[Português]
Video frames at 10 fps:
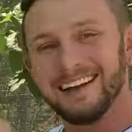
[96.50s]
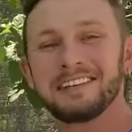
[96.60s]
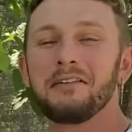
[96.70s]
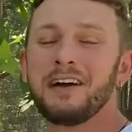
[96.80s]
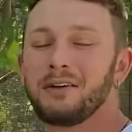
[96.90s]

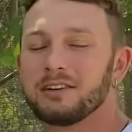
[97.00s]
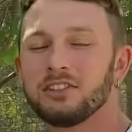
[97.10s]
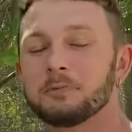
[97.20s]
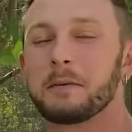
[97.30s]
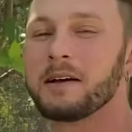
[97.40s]
então vem com a
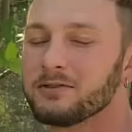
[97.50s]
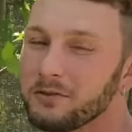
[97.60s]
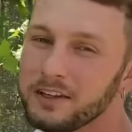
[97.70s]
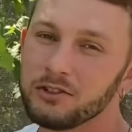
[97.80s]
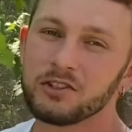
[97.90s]
gente para mais um
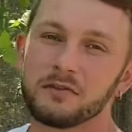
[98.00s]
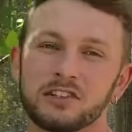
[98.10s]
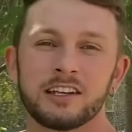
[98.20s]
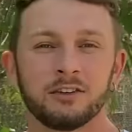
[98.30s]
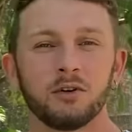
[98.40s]
vídeo. Se
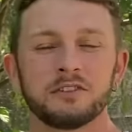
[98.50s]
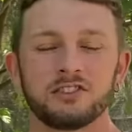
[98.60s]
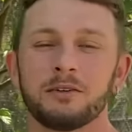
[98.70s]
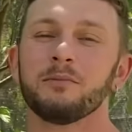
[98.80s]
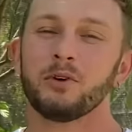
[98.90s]
você é novo,
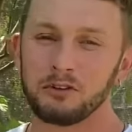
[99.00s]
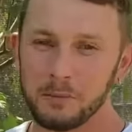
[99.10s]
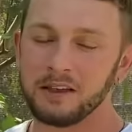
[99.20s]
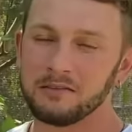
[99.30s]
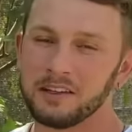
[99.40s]
seja muito
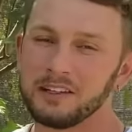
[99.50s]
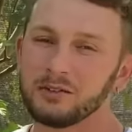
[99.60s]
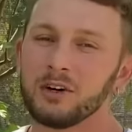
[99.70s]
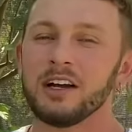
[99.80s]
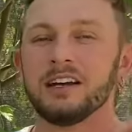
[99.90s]
bem-vindo.
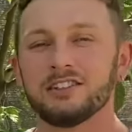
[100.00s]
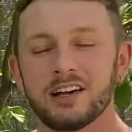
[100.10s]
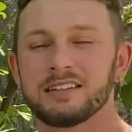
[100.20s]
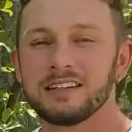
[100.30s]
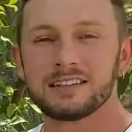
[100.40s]
Já
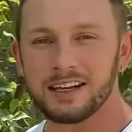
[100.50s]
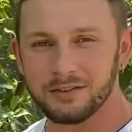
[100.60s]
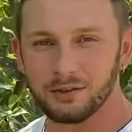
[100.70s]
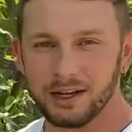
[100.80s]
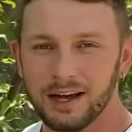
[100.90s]
se inscreva
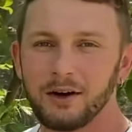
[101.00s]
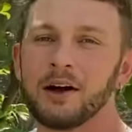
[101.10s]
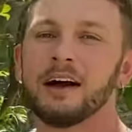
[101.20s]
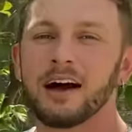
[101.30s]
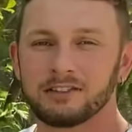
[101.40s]
no canal,
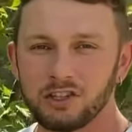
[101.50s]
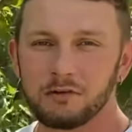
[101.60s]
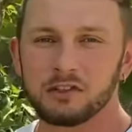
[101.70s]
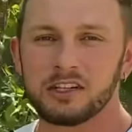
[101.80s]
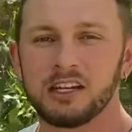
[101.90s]
ative o
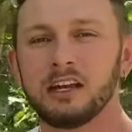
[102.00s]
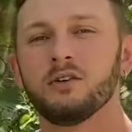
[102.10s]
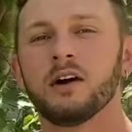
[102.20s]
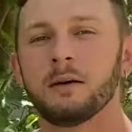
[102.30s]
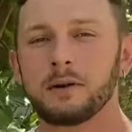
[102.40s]
sininho.
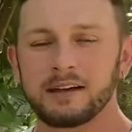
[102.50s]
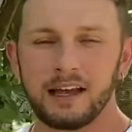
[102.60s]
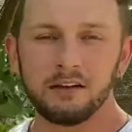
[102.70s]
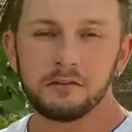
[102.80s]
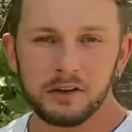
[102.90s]
Para
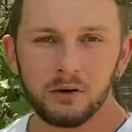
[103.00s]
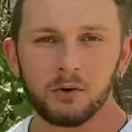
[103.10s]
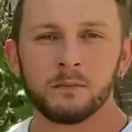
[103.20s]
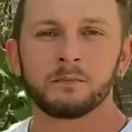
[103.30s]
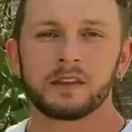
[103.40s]
quem viu
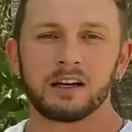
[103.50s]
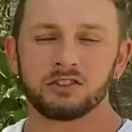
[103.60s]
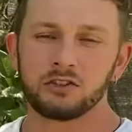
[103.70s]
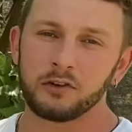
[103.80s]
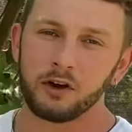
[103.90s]
a
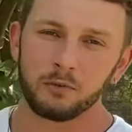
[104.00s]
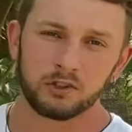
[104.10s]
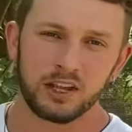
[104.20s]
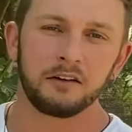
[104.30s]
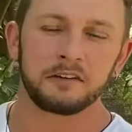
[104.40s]
gente foi
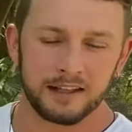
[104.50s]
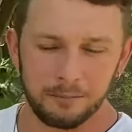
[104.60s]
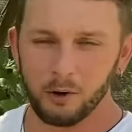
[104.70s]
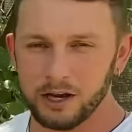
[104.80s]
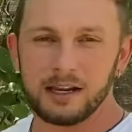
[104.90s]
almoçar
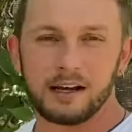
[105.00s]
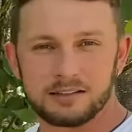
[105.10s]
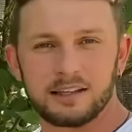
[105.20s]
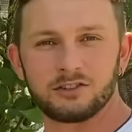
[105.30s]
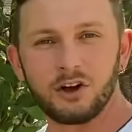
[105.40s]
boia na casa
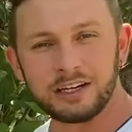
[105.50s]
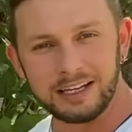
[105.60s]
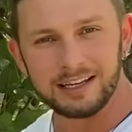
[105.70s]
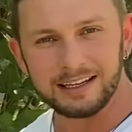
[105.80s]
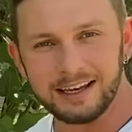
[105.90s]
da
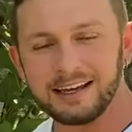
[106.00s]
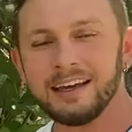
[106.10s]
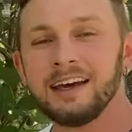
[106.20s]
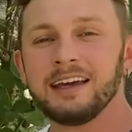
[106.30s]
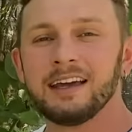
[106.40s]
sogrinha, né?
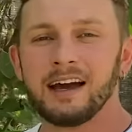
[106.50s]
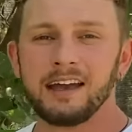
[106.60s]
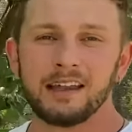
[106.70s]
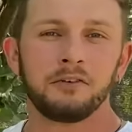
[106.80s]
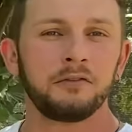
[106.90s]
E aí
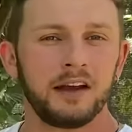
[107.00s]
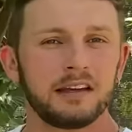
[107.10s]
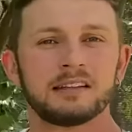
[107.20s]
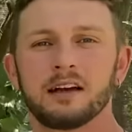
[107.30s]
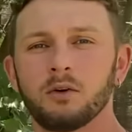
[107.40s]
ela
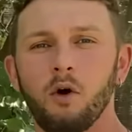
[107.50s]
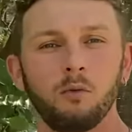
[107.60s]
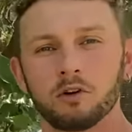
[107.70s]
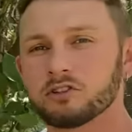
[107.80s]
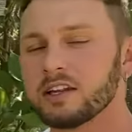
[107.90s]
fez aí um
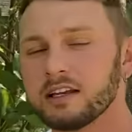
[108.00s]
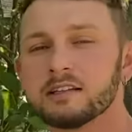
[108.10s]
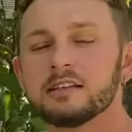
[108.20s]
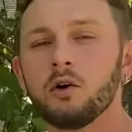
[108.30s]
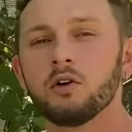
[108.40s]
almoço
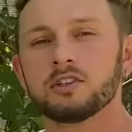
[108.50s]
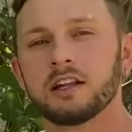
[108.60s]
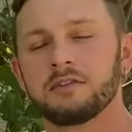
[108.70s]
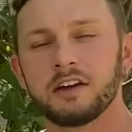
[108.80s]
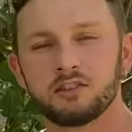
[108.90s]
delicioso, ela
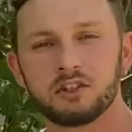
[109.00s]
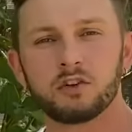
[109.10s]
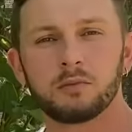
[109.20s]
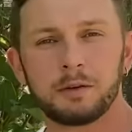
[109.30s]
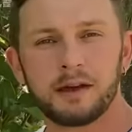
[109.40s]
fez de
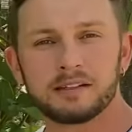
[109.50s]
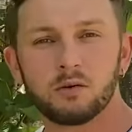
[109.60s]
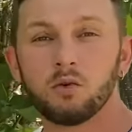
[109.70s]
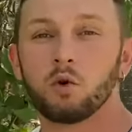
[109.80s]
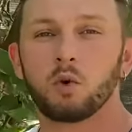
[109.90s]
sobremesa
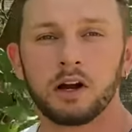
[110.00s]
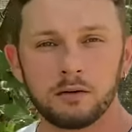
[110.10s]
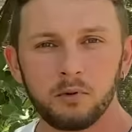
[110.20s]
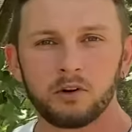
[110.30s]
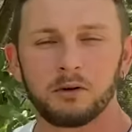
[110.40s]
um
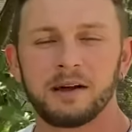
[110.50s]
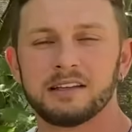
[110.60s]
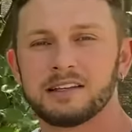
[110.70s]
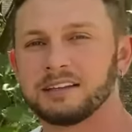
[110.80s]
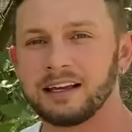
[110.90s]
crumble, que é uma
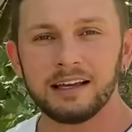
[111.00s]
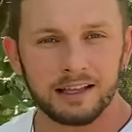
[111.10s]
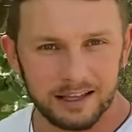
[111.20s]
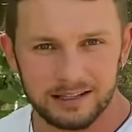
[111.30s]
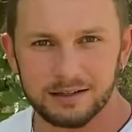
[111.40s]
receita
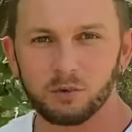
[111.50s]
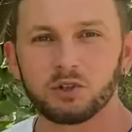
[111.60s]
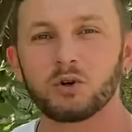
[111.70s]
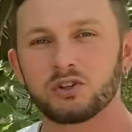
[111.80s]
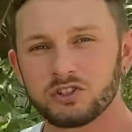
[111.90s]
inglesa muito
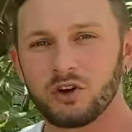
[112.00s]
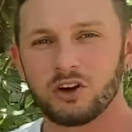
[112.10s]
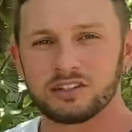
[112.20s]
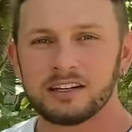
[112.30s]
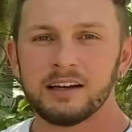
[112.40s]

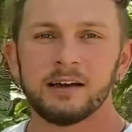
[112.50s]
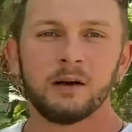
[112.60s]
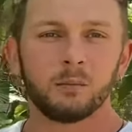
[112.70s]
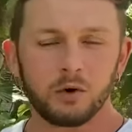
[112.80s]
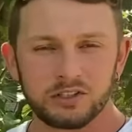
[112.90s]
gostosa.
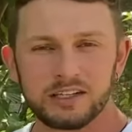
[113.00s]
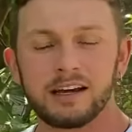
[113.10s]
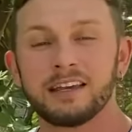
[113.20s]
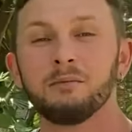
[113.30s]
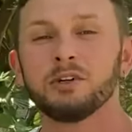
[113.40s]
Mostrei
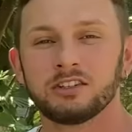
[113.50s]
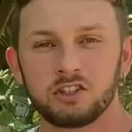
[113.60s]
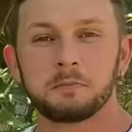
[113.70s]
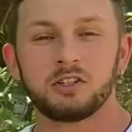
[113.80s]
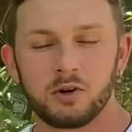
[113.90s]
aqui, muita gente
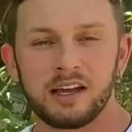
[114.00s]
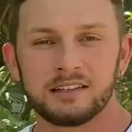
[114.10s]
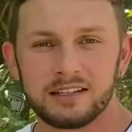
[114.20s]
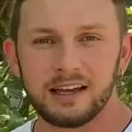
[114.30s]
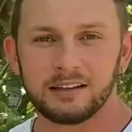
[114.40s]
pediu a
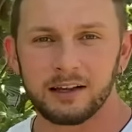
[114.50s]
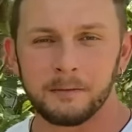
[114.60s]
receita.